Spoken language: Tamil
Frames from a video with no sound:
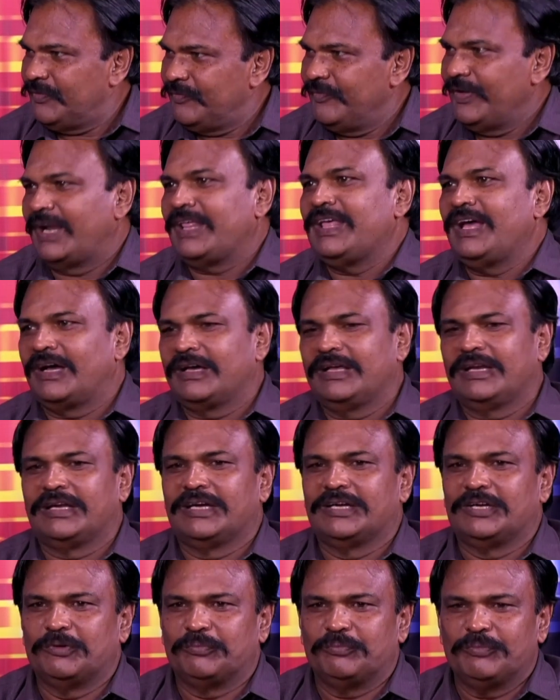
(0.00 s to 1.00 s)
வேலையாக
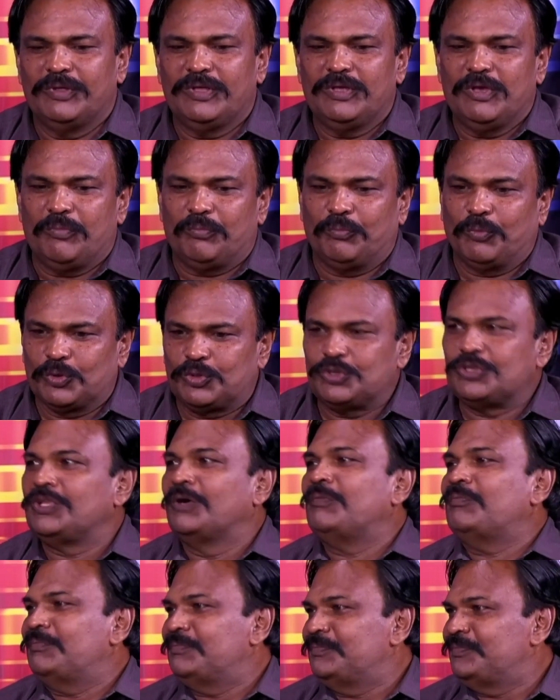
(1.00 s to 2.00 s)
இருக்கட்டும்
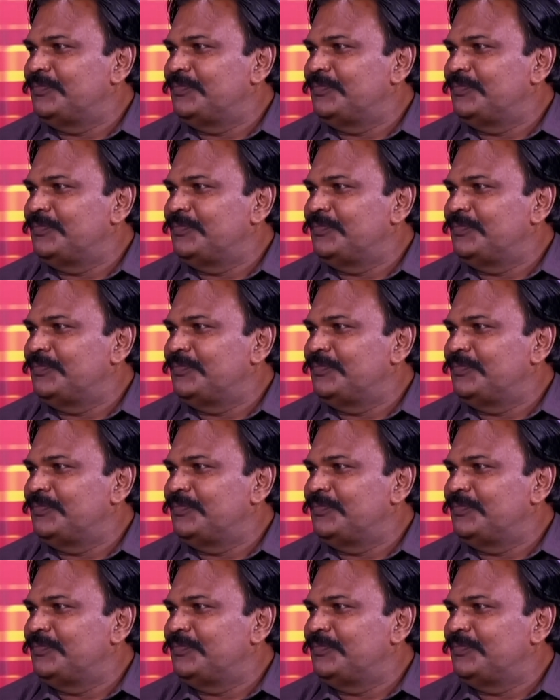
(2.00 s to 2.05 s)
மொத்தம்